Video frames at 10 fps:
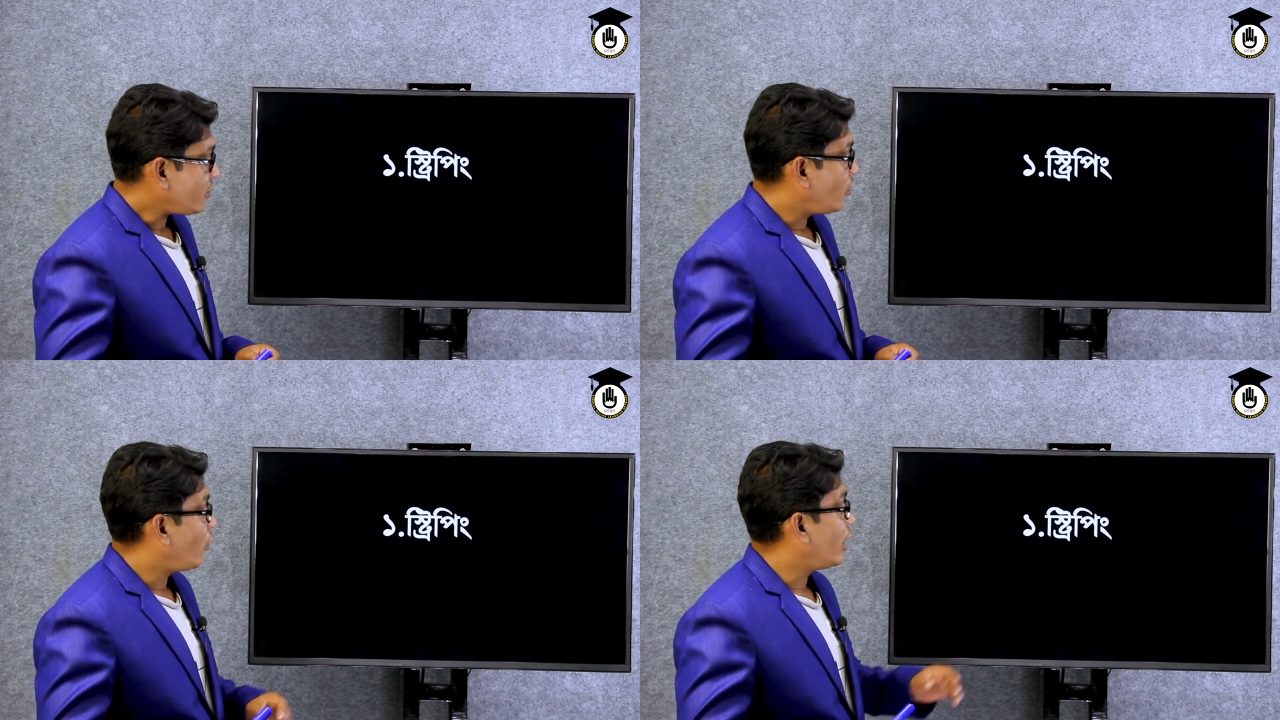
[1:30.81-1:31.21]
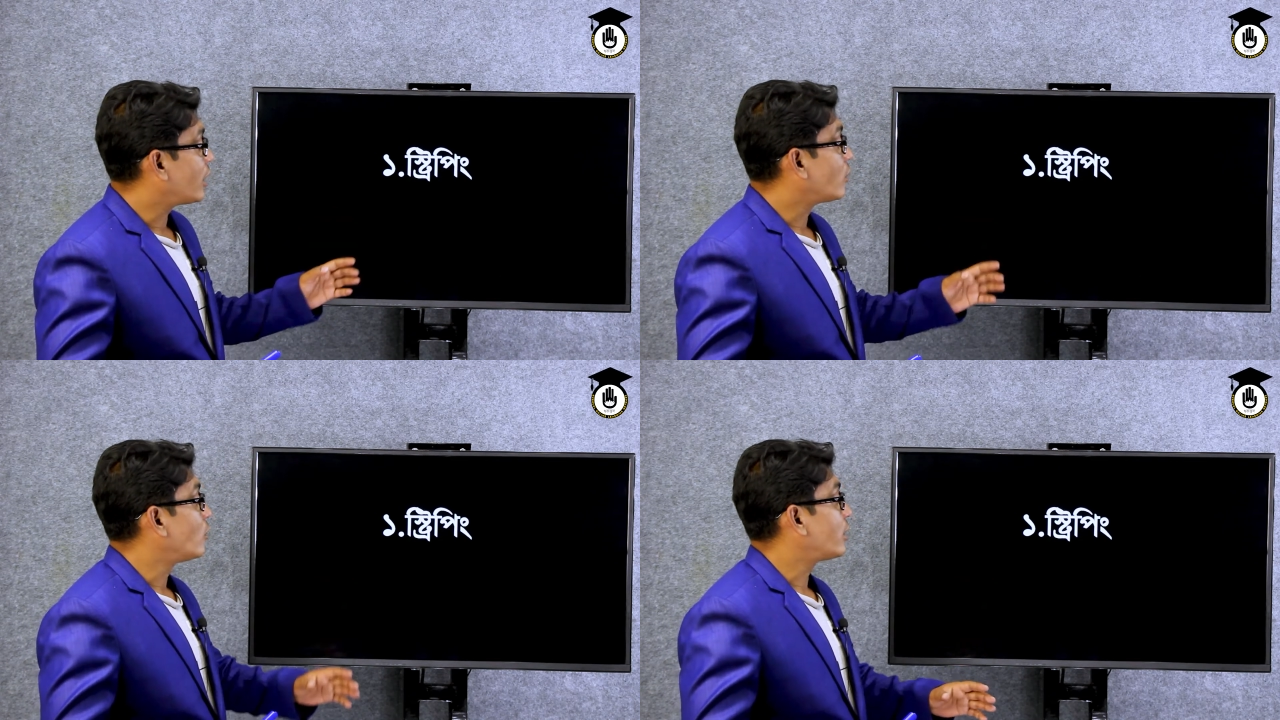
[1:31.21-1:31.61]

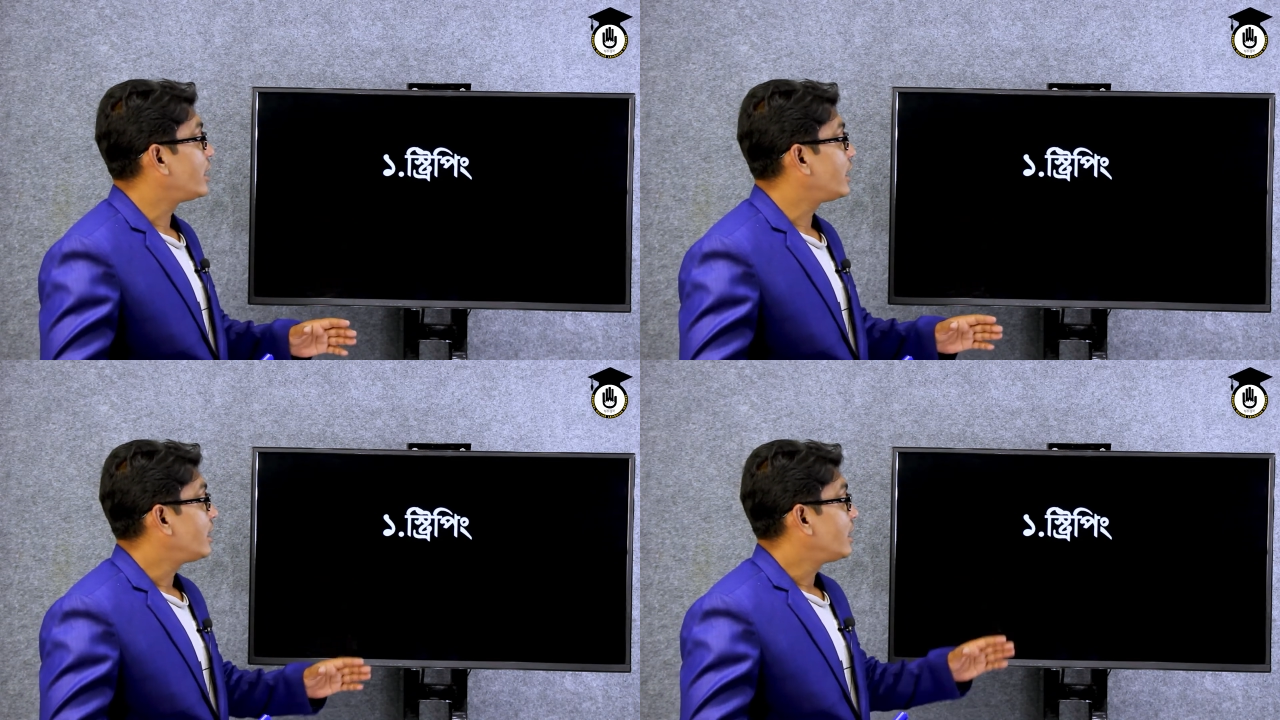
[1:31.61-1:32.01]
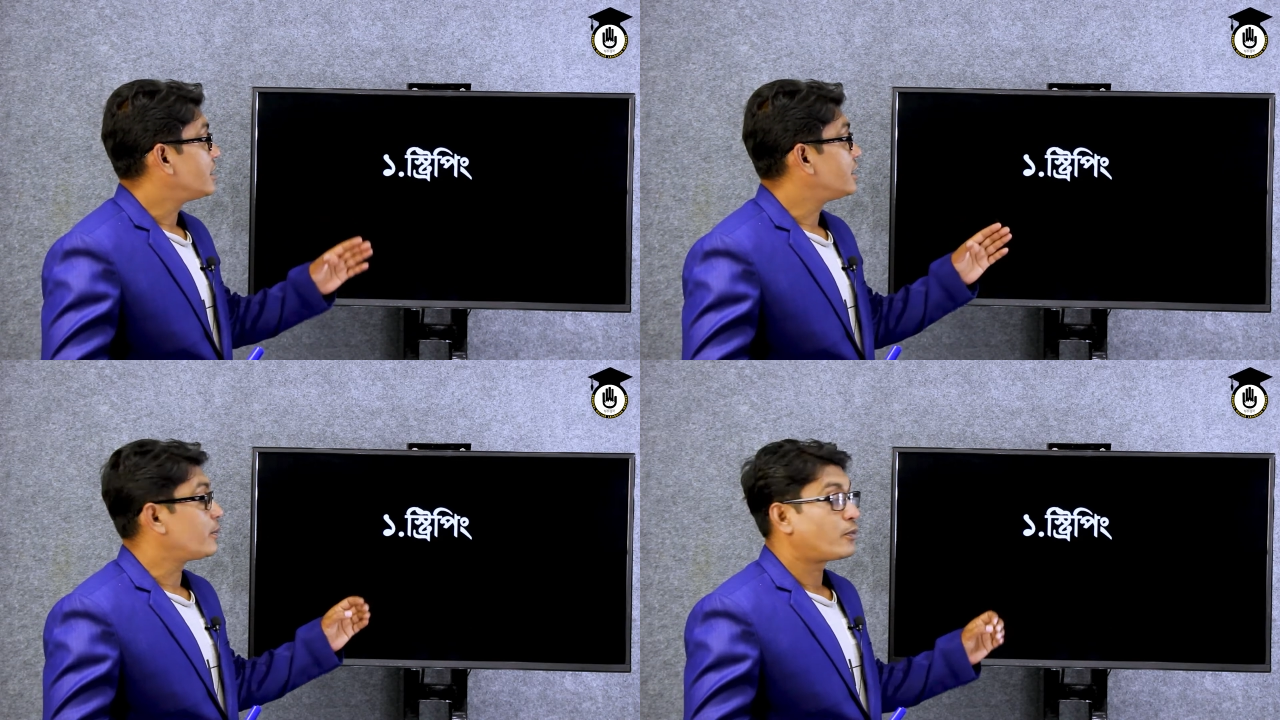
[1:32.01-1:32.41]
ওয়্যারগুলোকে
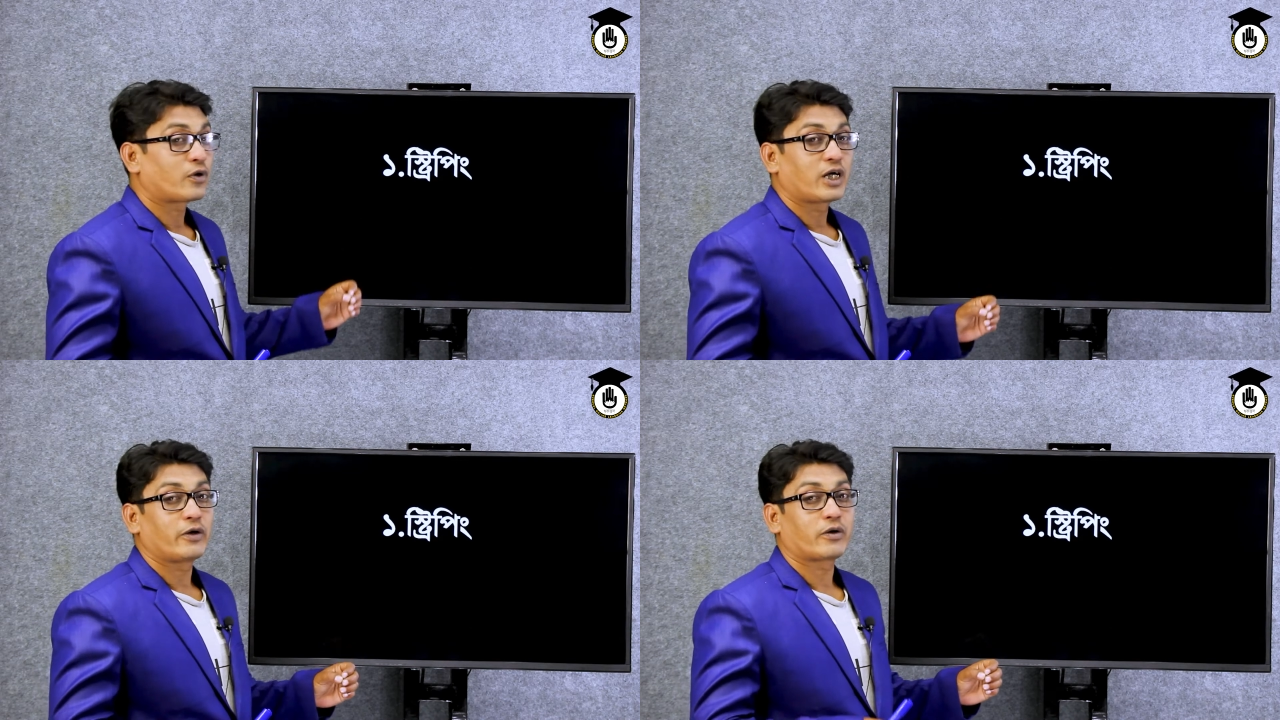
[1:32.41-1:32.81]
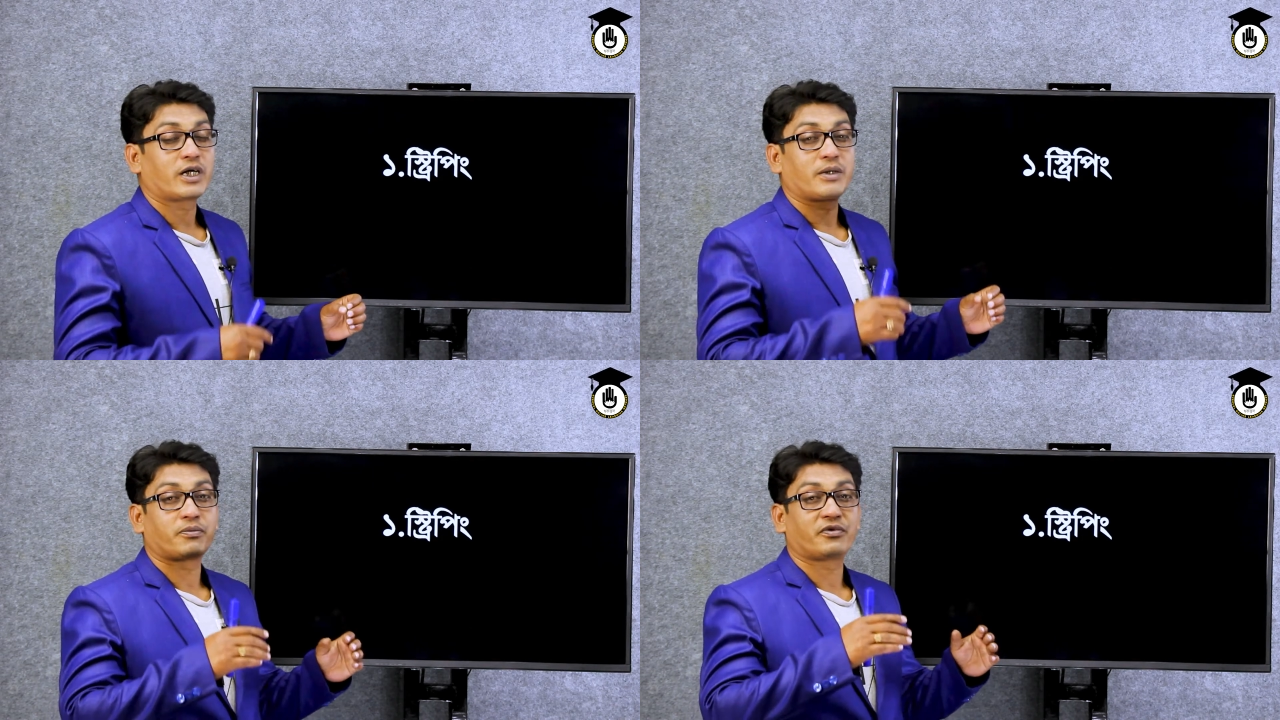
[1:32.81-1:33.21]
যে প্রক্রিয়া ওখানে